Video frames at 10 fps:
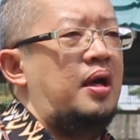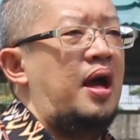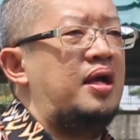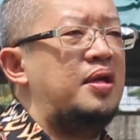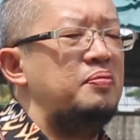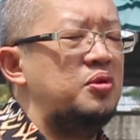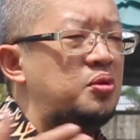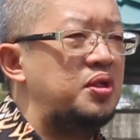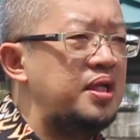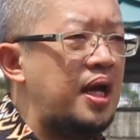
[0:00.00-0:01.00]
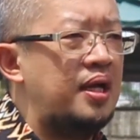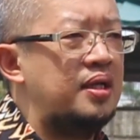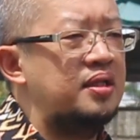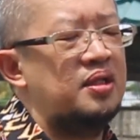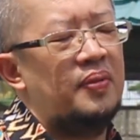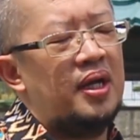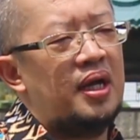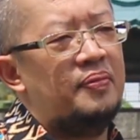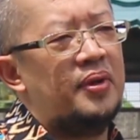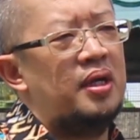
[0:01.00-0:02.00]
hakim dunia, di
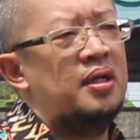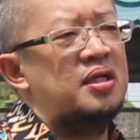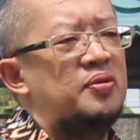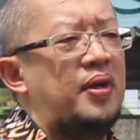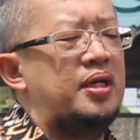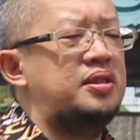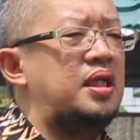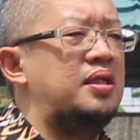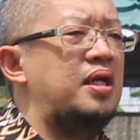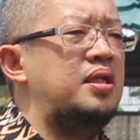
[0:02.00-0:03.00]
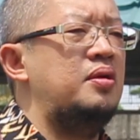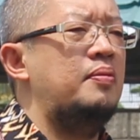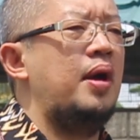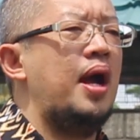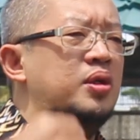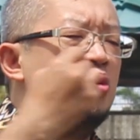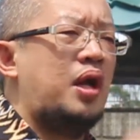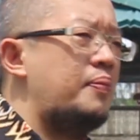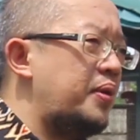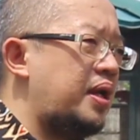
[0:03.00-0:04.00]
mana apa? Di mana janda ini
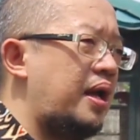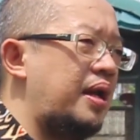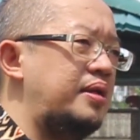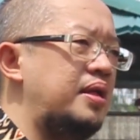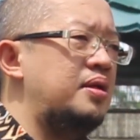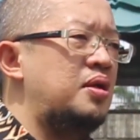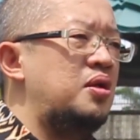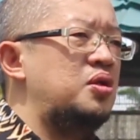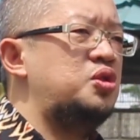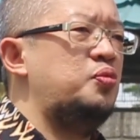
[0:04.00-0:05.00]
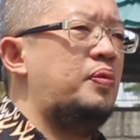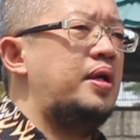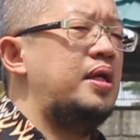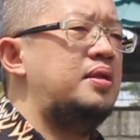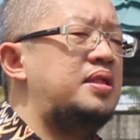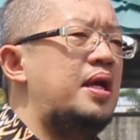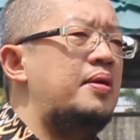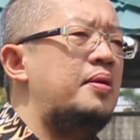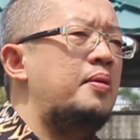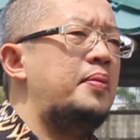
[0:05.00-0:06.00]
mengadukan perkaranya supaya
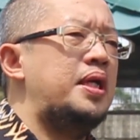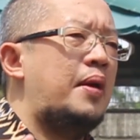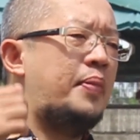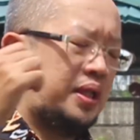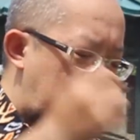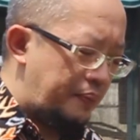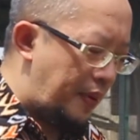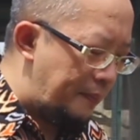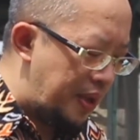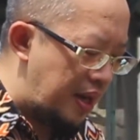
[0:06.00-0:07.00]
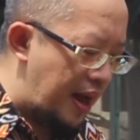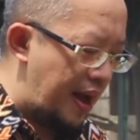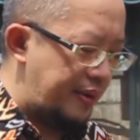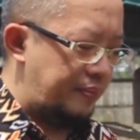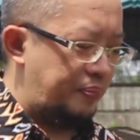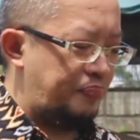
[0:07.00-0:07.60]
dia mendapatkan pembelaan.